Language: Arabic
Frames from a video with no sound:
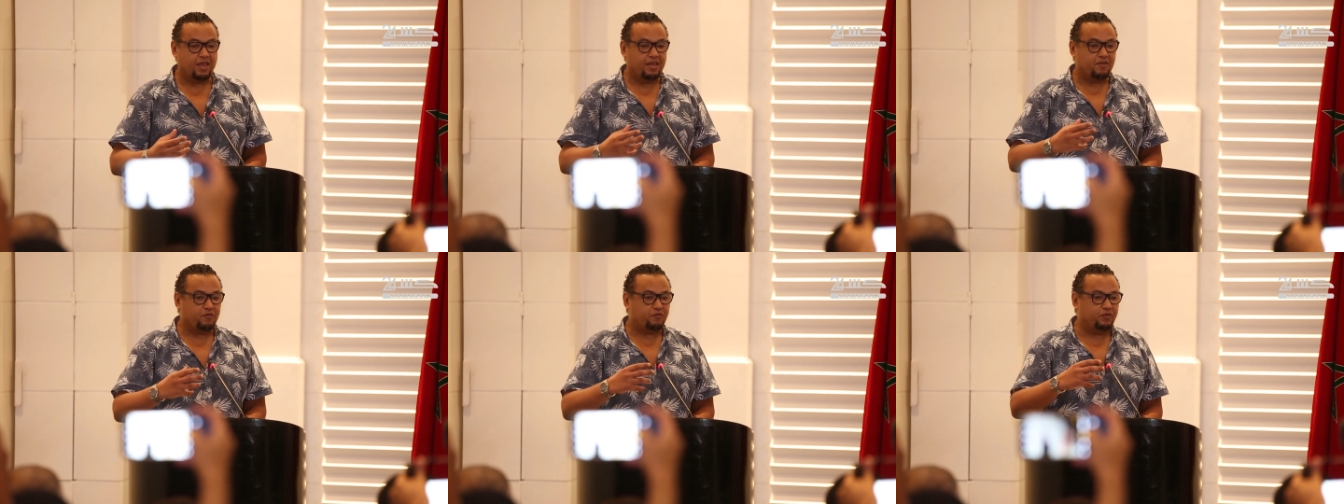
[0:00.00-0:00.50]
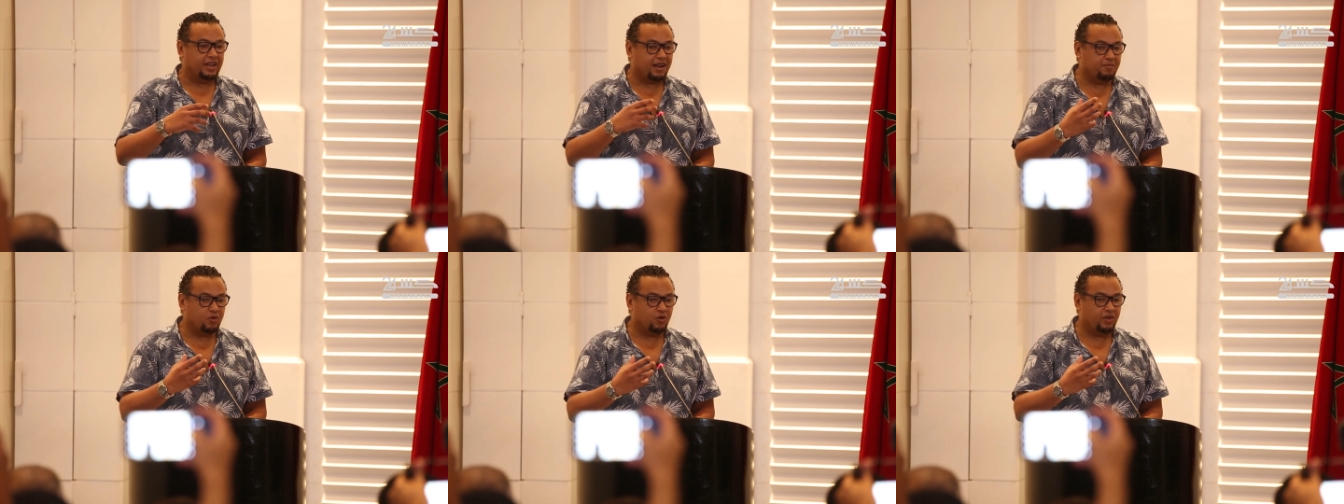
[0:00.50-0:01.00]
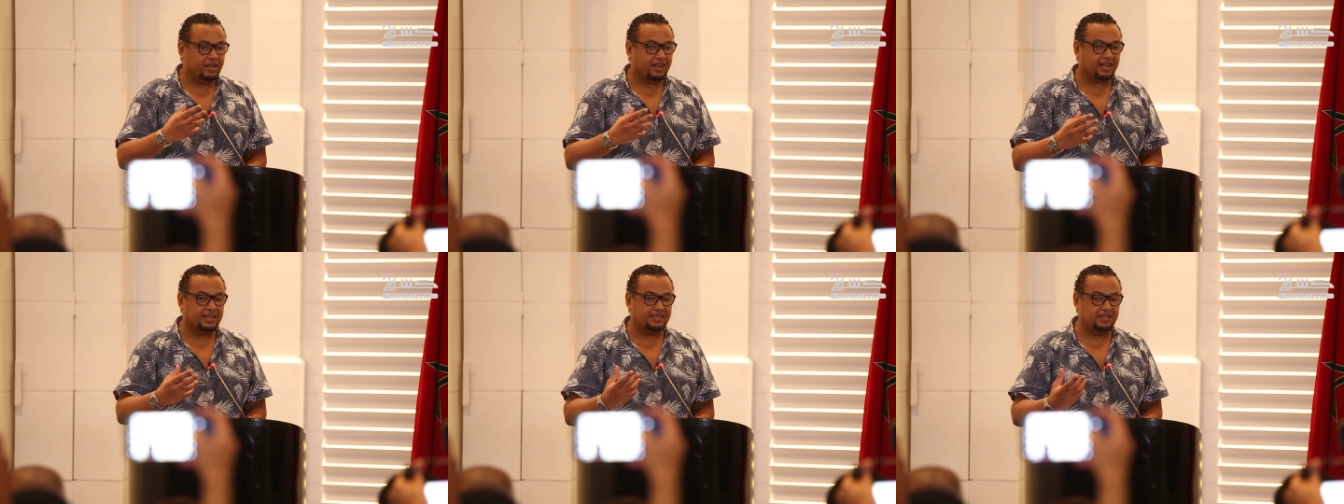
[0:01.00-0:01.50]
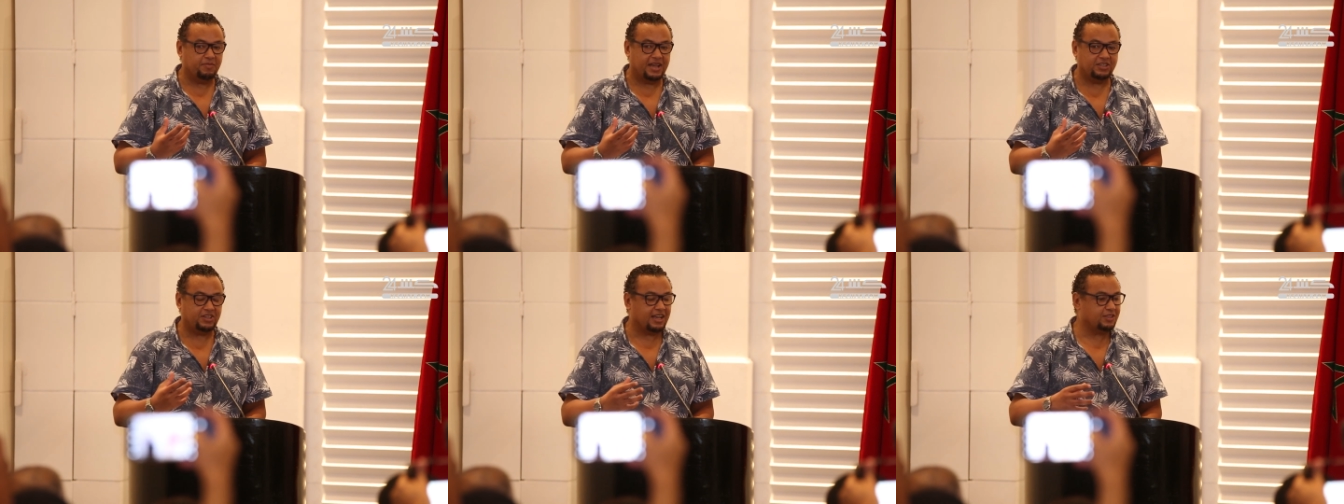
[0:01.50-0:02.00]
مجموعه من المنابر الاعلاميه
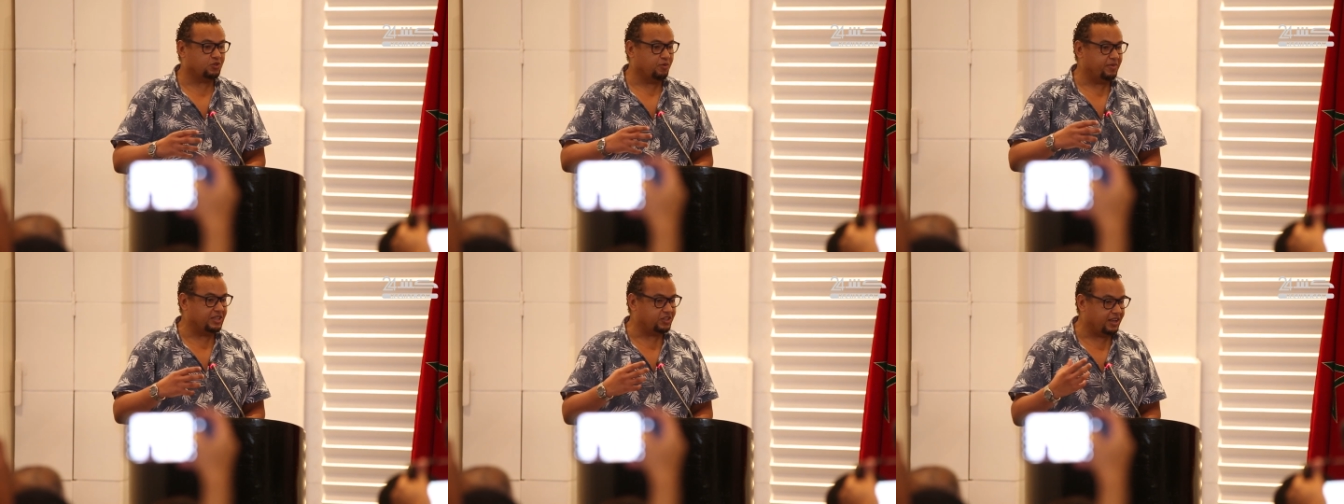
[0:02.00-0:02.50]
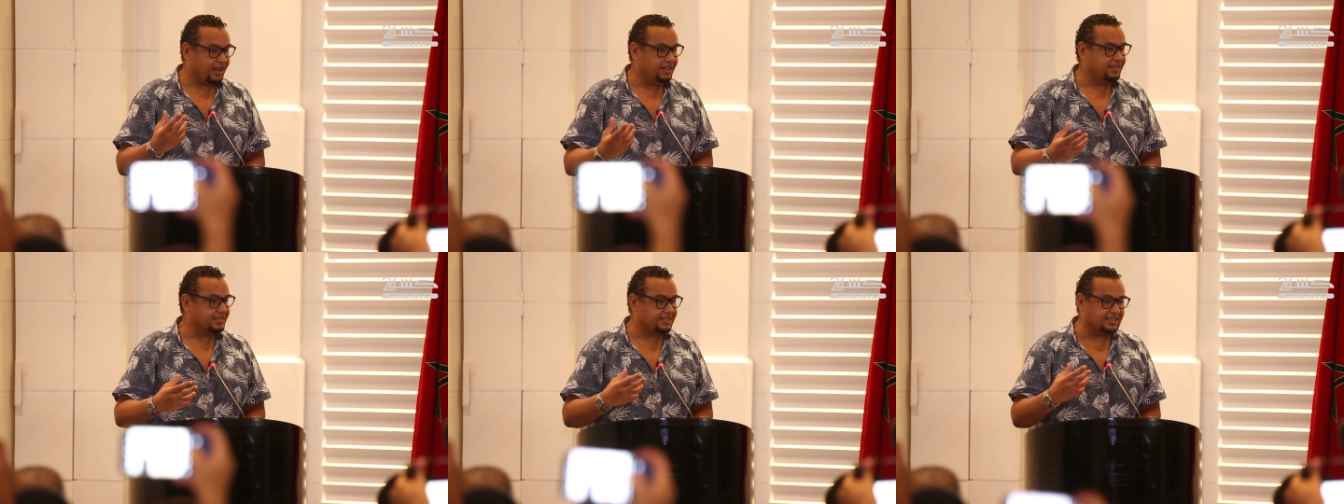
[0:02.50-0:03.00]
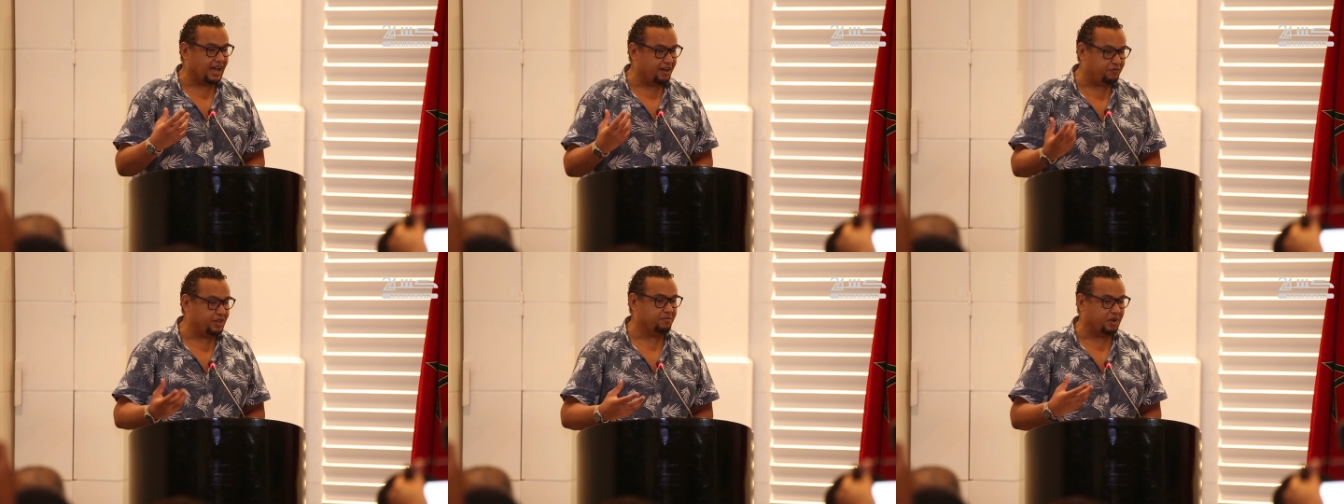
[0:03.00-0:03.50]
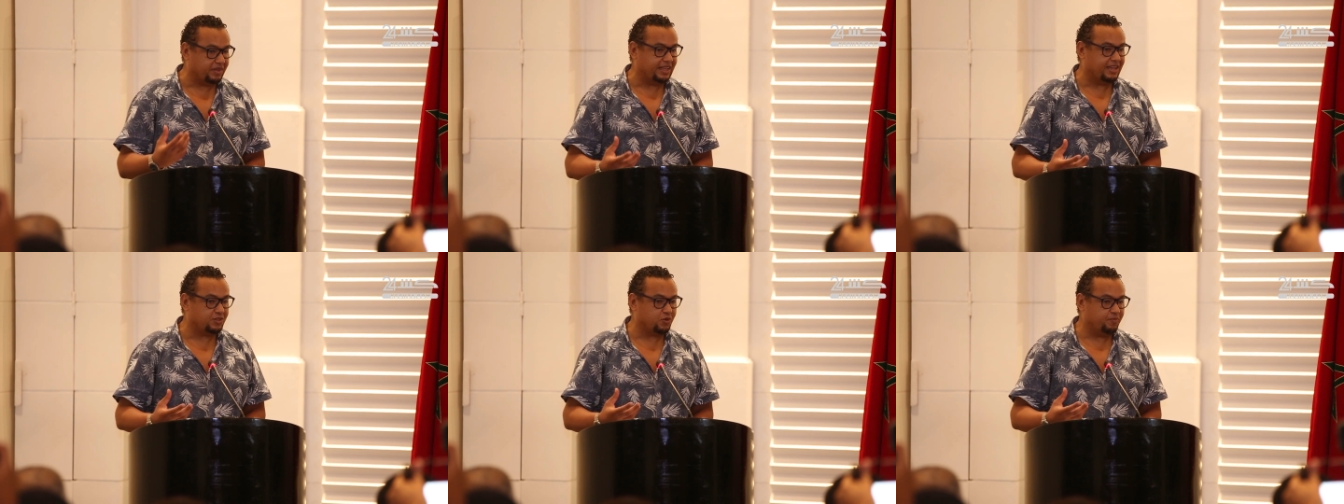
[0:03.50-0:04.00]
والتركيز على المقاوله
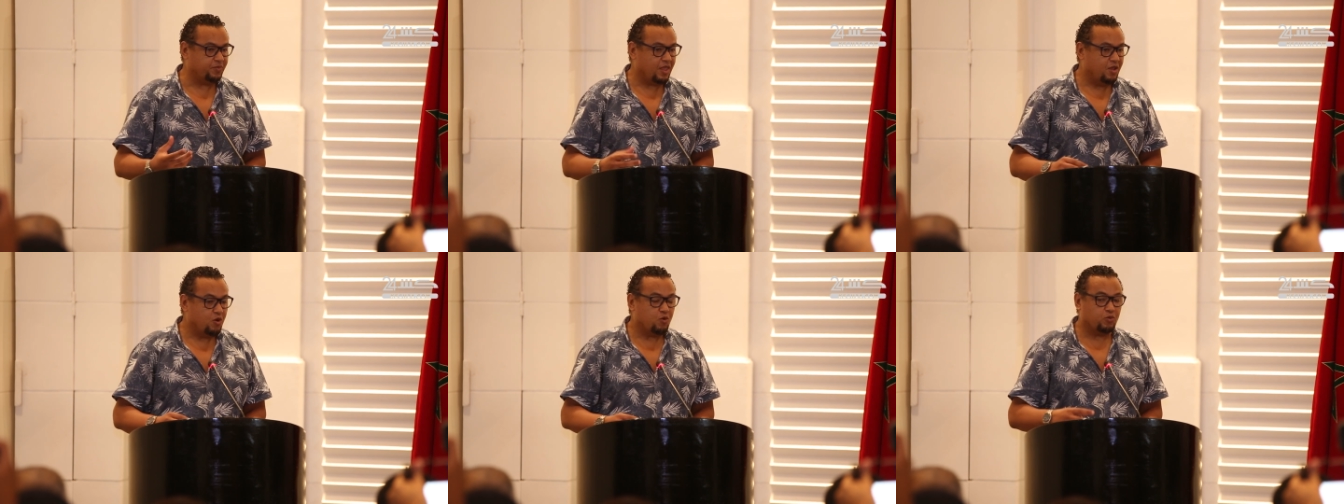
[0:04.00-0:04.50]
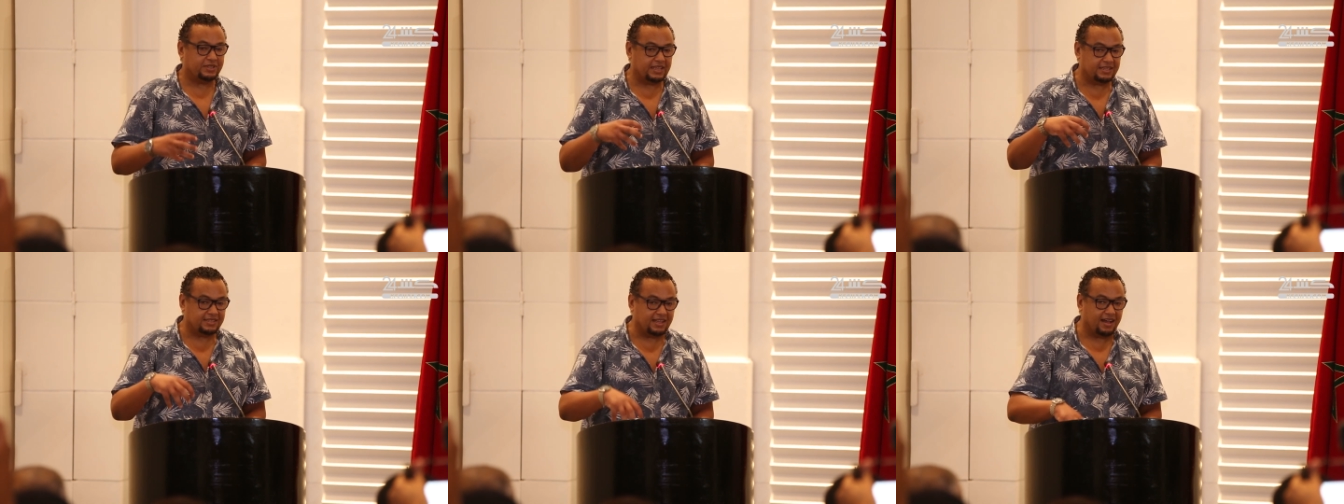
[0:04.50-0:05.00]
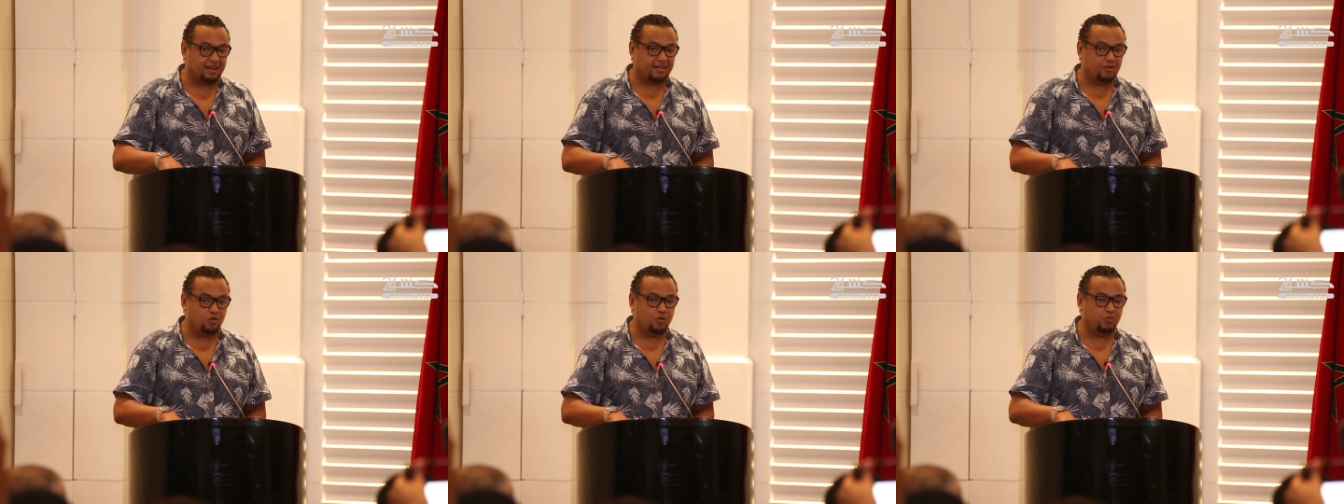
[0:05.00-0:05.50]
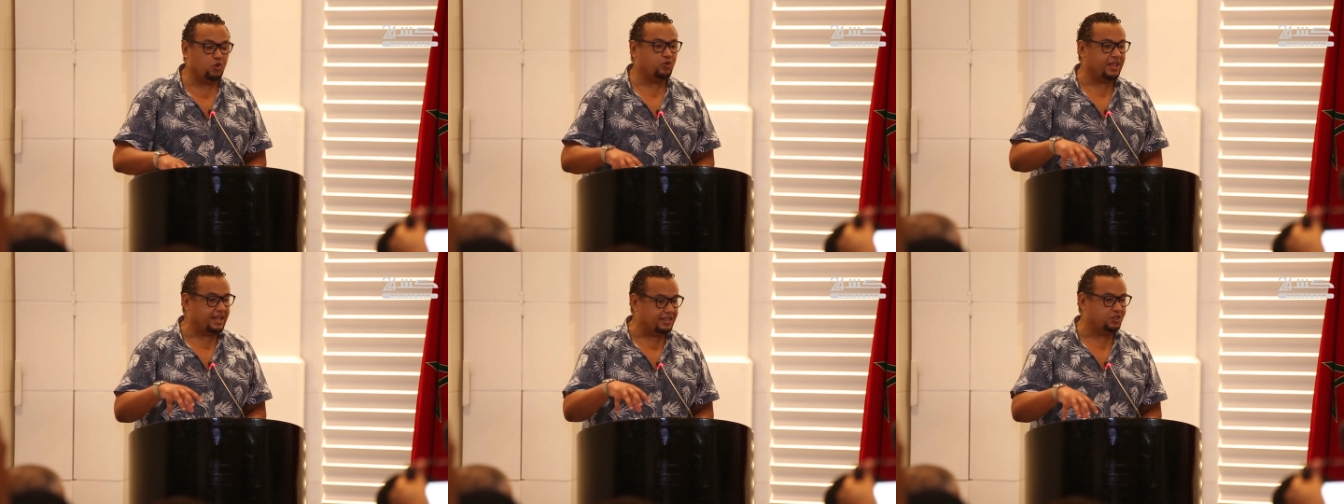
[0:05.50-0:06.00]
الاعلاميه فالمقاوله الاعلاميه هي
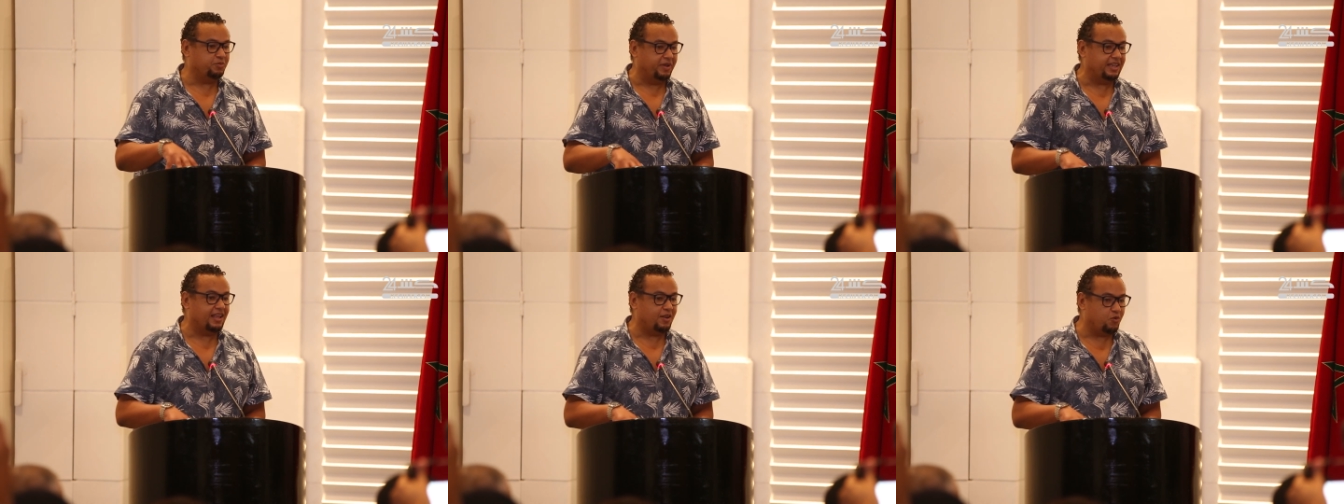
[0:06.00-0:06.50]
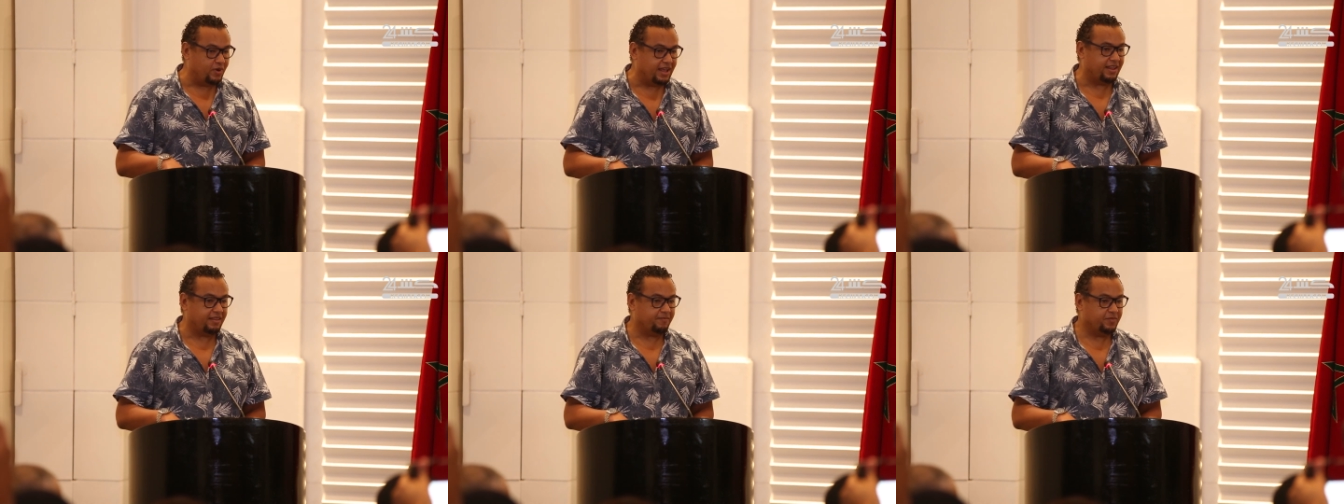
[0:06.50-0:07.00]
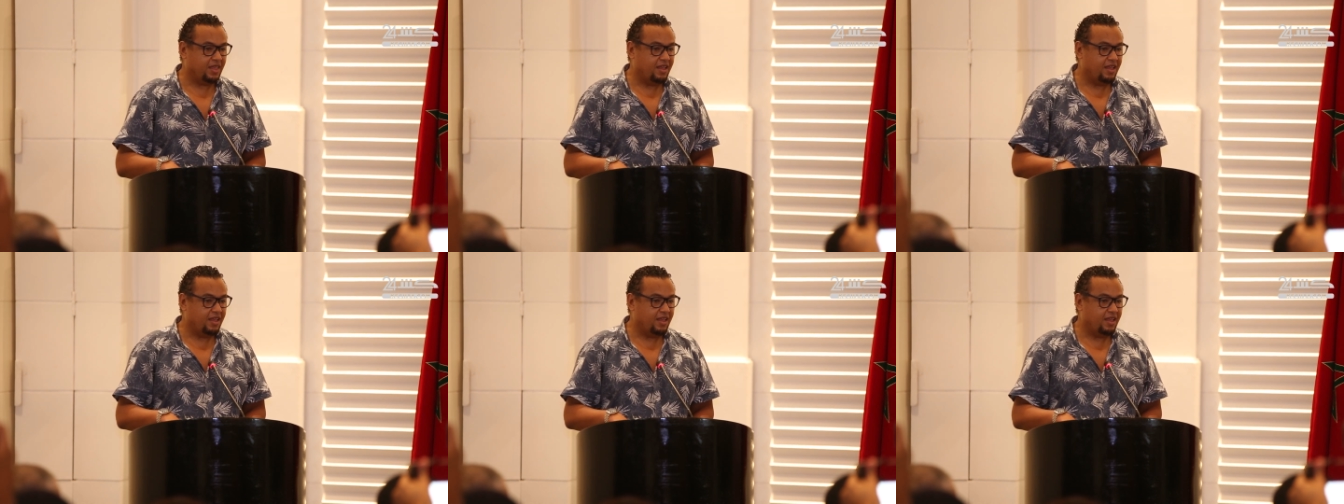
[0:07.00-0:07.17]
القاطره للرفع